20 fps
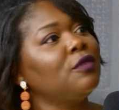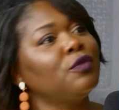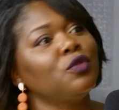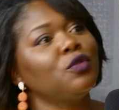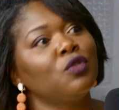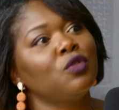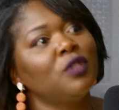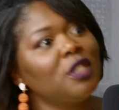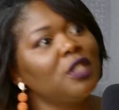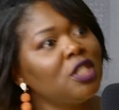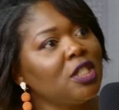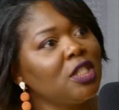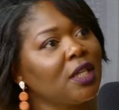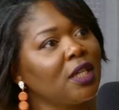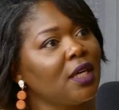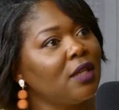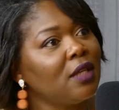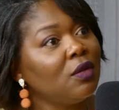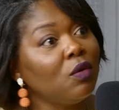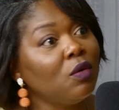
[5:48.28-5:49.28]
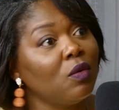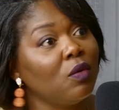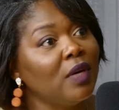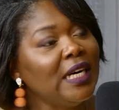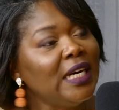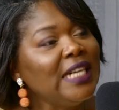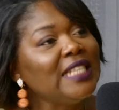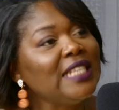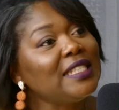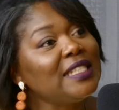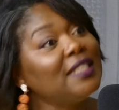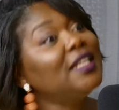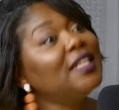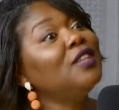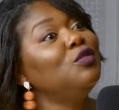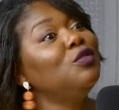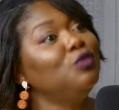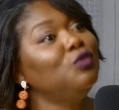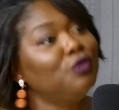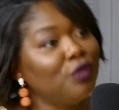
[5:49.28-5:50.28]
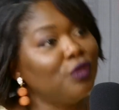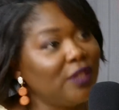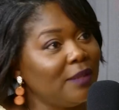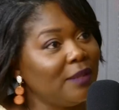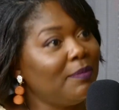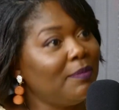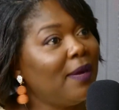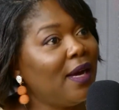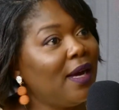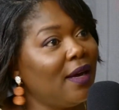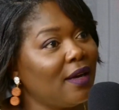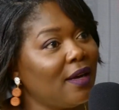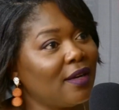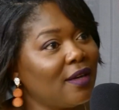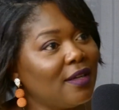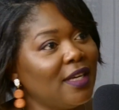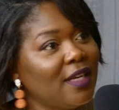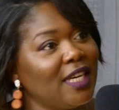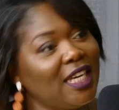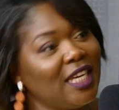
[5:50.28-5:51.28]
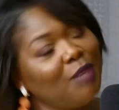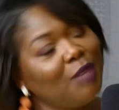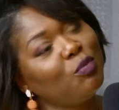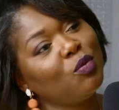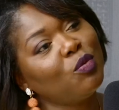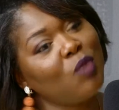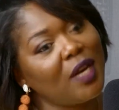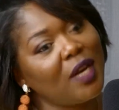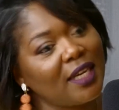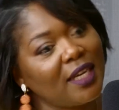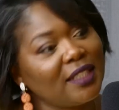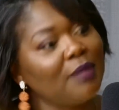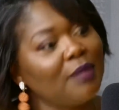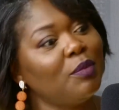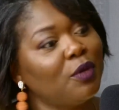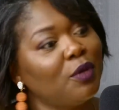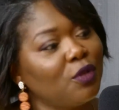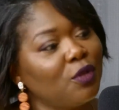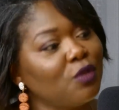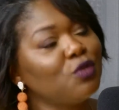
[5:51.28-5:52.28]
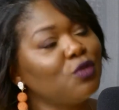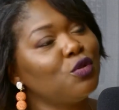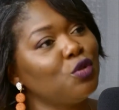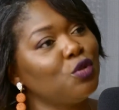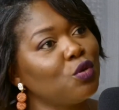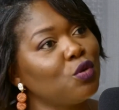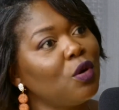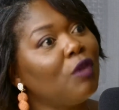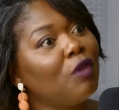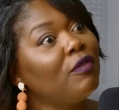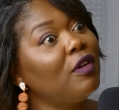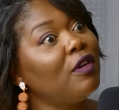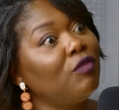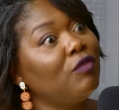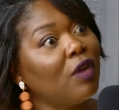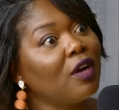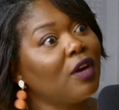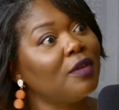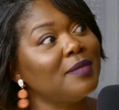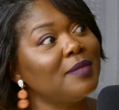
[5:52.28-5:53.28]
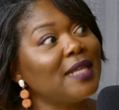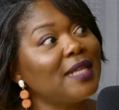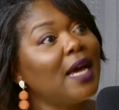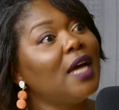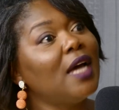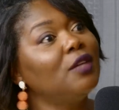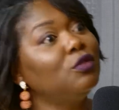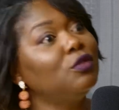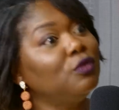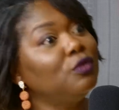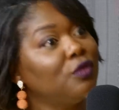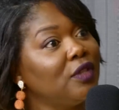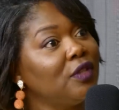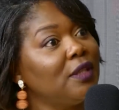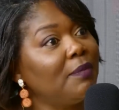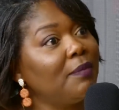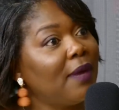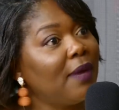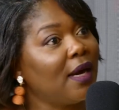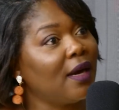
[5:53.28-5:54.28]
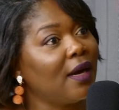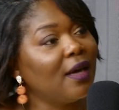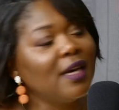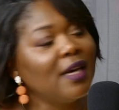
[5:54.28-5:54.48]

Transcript: faut se déchirer Non, c'est un nouveau départ. Et pour moi, l'indépendance, ce jour-là, on va le voir comme ça, un nouveau départ.